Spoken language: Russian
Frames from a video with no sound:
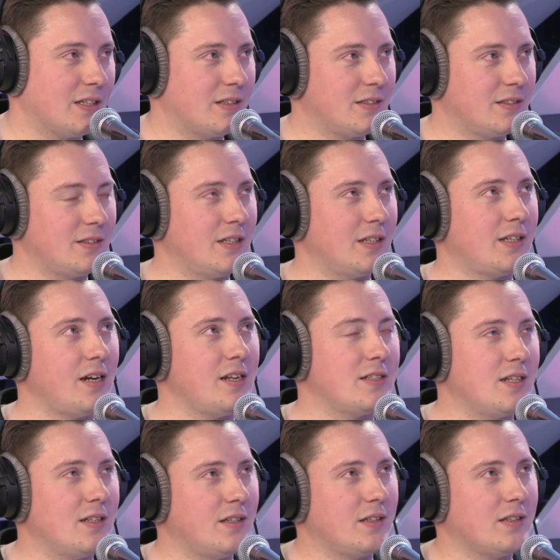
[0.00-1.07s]
Это театральный
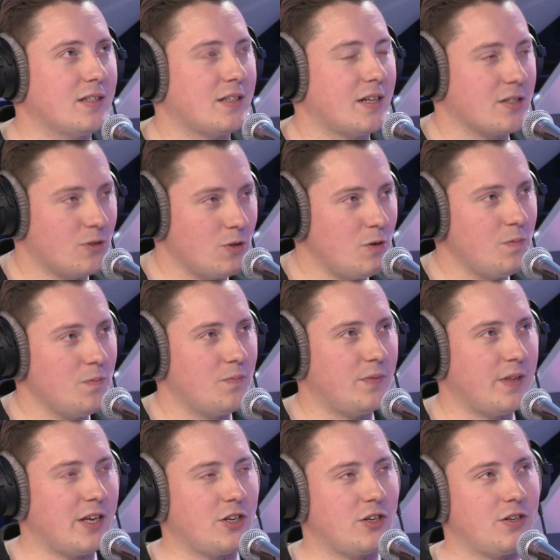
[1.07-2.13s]
центр на Страстном,
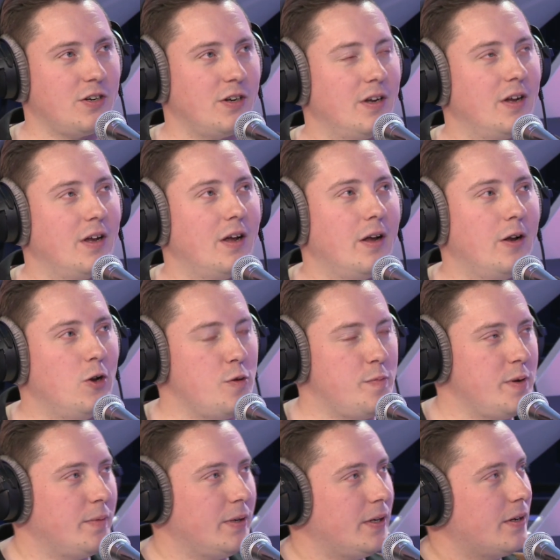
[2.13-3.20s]
наш
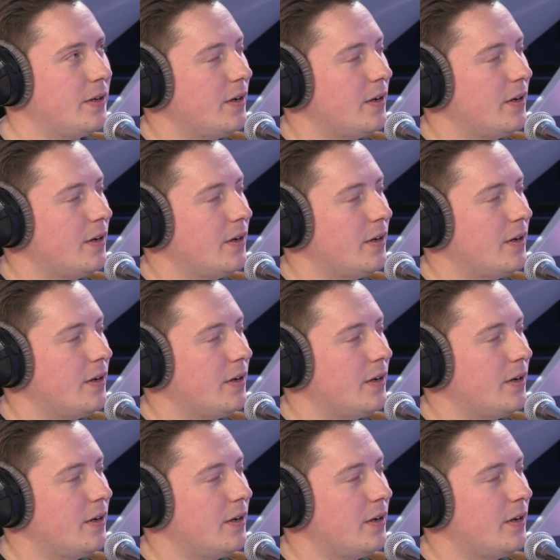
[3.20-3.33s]
любимый